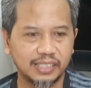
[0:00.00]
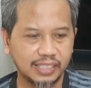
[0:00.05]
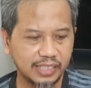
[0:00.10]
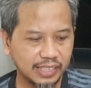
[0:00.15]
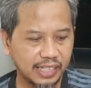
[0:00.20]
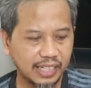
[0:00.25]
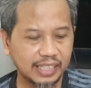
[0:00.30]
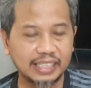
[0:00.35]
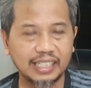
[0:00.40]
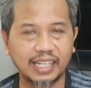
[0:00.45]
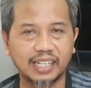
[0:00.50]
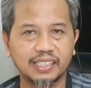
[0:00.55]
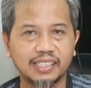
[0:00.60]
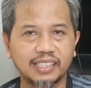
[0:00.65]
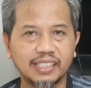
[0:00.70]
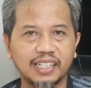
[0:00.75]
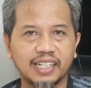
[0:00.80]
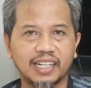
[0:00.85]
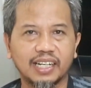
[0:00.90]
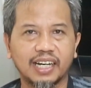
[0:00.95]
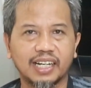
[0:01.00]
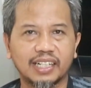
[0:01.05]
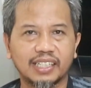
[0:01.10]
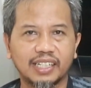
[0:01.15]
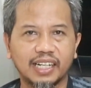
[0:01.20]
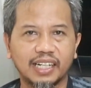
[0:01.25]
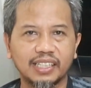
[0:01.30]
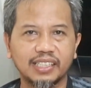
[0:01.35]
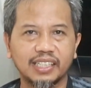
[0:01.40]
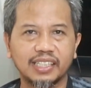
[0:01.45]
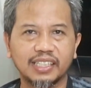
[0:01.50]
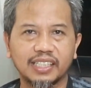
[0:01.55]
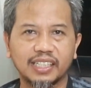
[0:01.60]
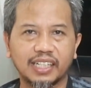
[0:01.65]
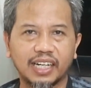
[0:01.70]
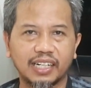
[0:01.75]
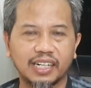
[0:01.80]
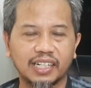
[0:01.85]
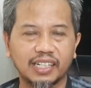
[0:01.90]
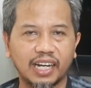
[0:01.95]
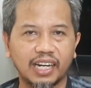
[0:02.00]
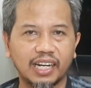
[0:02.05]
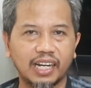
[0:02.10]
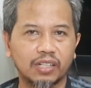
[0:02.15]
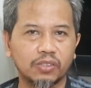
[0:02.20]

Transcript: Sehingga tadinya harganya ini karena nggak